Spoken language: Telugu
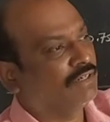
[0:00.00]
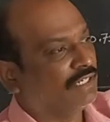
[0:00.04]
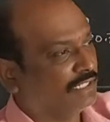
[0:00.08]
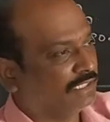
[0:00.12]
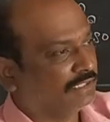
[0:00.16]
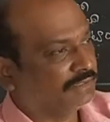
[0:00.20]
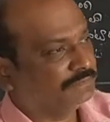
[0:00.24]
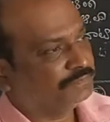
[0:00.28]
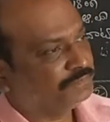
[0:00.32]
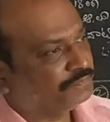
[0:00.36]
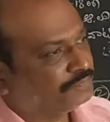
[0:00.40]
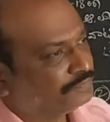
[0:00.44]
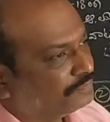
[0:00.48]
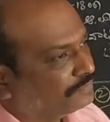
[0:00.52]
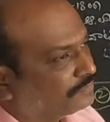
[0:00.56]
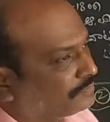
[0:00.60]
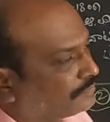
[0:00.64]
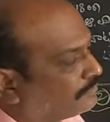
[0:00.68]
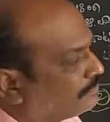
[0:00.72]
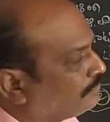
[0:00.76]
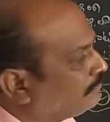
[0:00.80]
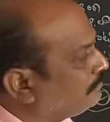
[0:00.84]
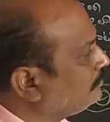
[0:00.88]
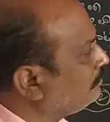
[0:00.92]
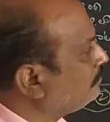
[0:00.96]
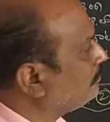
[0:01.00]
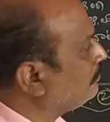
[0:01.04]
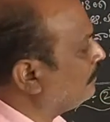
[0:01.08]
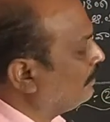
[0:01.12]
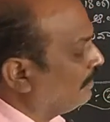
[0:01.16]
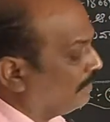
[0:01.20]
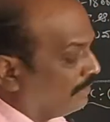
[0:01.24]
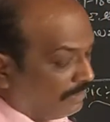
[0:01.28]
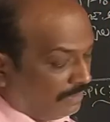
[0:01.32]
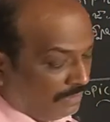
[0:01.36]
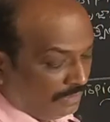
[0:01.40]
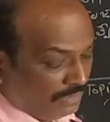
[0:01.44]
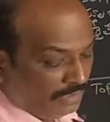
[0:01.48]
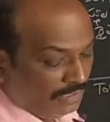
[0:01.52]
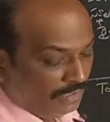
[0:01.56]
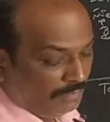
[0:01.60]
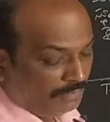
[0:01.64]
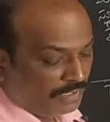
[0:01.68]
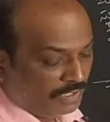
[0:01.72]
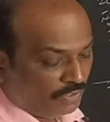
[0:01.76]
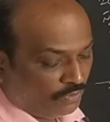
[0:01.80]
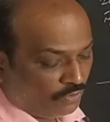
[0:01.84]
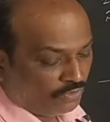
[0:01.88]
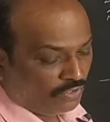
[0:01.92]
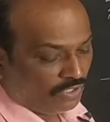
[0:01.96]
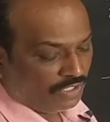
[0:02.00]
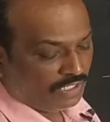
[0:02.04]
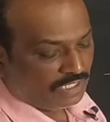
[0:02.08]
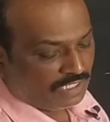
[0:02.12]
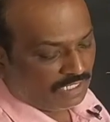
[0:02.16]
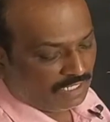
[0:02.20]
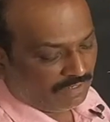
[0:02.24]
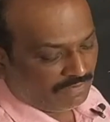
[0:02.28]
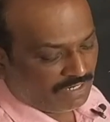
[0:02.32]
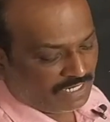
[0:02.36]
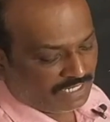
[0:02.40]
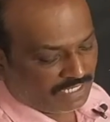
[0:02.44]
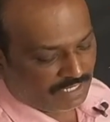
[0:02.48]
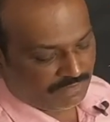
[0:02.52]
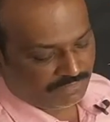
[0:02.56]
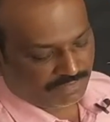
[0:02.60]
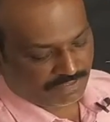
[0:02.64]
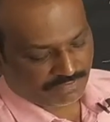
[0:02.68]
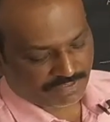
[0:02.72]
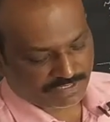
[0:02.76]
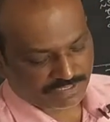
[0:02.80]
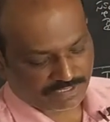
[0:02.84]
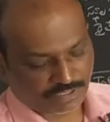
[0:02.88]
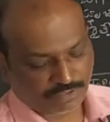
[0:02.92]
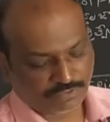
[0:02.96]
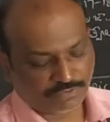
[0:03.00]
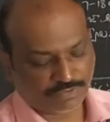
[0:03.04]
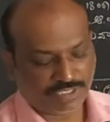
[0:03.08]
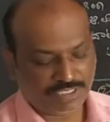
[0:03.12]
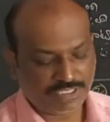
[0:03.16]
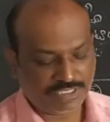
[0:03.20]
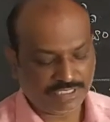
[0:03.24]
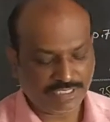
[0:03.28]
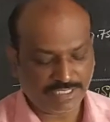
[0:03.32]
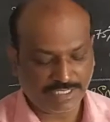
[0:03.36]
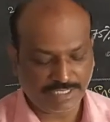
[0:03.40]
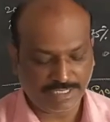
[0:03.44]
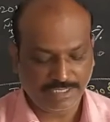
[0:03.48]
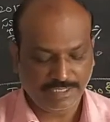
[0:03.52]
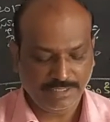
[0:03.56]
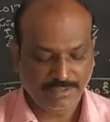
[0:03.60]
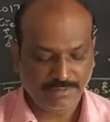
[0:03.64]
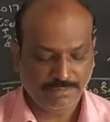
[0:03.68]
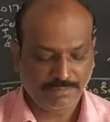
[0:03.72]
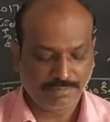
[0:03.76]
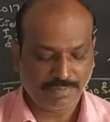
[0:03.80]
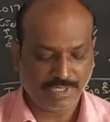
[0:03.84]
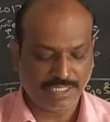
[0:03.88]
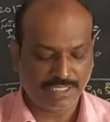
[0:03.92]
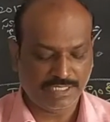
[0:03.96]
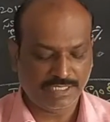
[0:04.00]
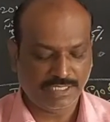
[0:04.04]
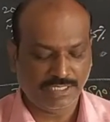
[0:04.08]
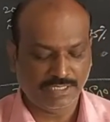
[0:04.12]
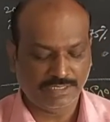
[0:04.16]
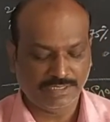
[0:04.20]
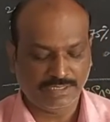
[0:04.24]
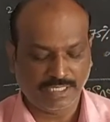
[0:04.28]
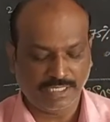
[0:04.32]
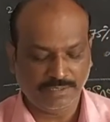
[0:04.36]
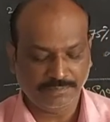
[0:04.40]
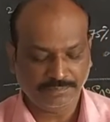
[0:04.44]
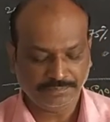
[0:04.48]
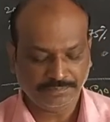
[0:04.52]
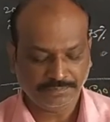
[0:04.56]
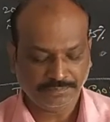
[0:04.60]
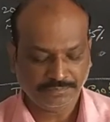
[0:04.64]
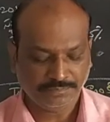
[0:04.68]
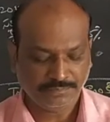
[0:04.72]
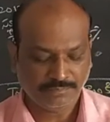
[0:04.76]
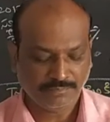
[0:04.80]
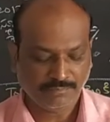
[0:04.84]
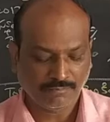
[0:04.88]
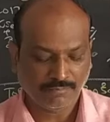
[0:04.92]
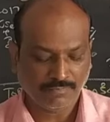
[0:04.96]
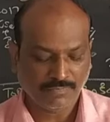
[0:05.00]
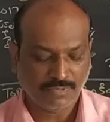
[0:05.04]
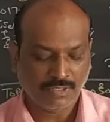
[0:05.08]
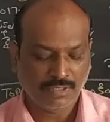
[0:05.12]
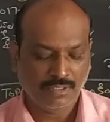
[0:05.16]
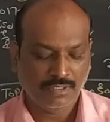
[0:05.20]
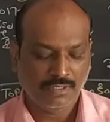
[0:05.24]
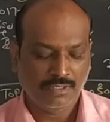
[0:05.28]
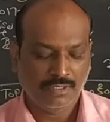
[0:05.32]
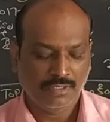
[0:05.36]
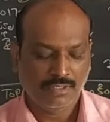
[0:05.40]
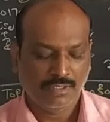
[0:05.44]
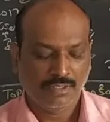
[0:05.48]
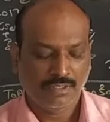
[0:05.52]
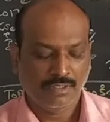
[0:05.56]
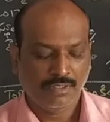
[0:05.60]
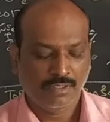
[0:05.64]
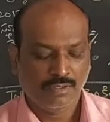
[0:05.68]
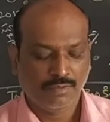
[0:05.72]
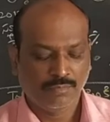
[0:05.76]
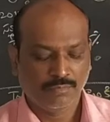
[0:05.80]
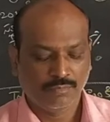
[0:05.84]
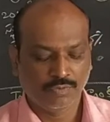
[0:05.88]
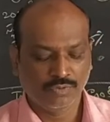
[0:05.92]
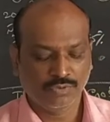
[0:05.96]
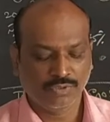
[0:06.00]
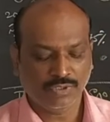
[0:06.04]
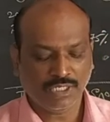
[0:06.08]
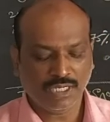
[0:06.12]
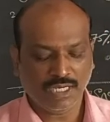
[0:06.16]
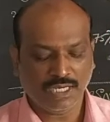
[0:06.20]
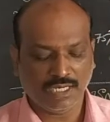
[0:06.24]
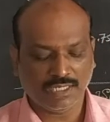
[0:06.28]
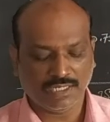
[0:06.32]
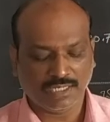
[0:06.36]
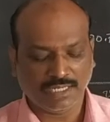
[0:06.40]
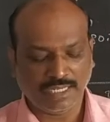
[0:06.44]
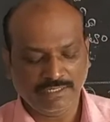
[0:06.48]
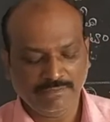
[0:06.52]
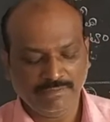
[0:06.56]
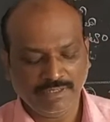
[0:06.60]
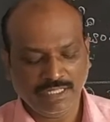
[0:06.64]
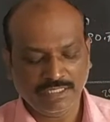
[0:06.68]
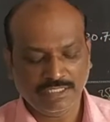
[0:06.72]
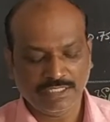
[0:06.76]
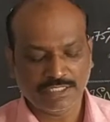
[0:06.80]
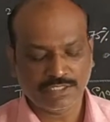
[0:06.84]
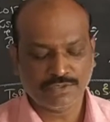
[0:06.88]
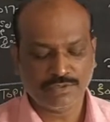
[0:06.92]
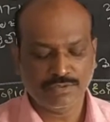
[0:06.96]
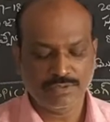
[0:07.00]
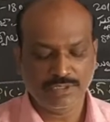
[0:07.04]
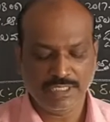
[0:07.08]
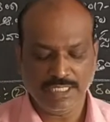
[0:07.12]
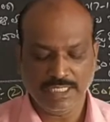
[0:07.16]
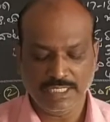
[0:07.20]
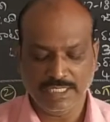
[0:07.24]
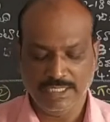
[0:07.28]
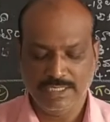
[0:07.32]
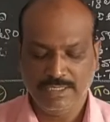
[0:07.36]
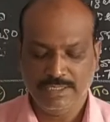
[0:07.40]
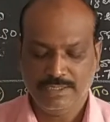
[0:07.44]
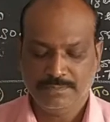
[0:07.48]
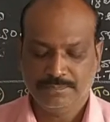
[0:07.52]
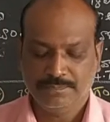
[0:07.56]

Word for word: రవాణా మరి ఒక్కొక్క రవాణా వ్యవస్థ గురించి పరిశీలిద్దాం ముందుగా రైల్వేలు తీసుకుంటే